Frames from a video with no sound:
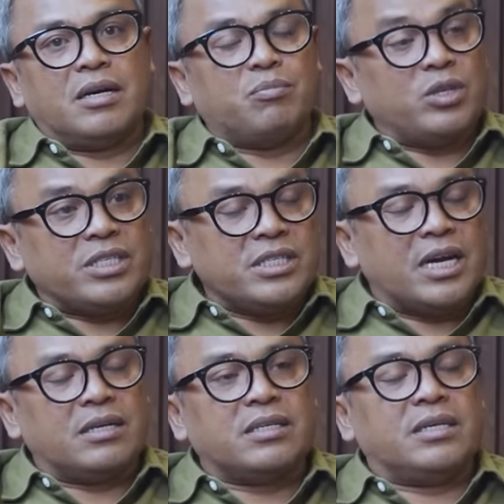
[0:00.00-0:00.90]

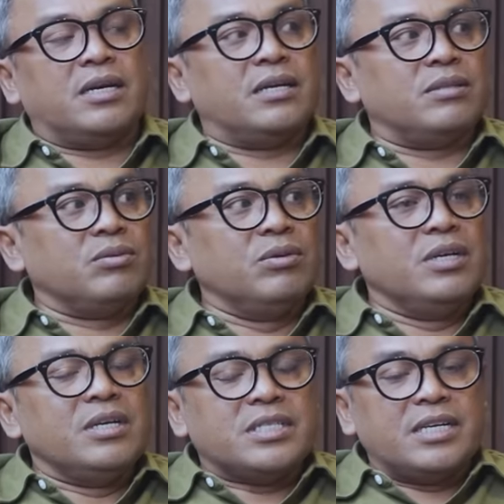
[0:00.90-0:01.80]
kepolisian ketika itu
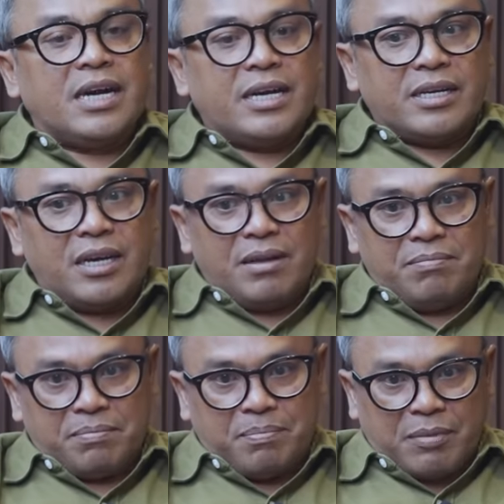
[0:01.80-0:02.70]
sehingga akhirnya
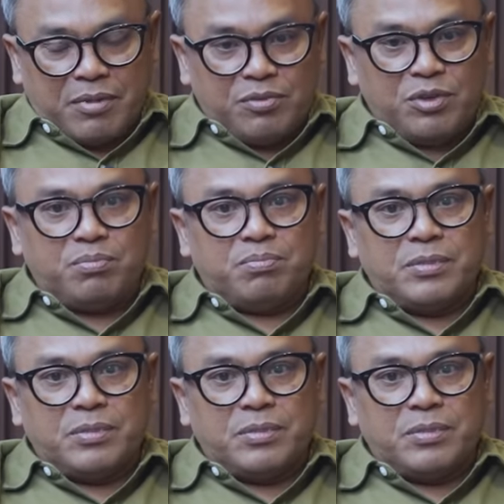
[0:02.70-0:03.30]
Pak Mahfud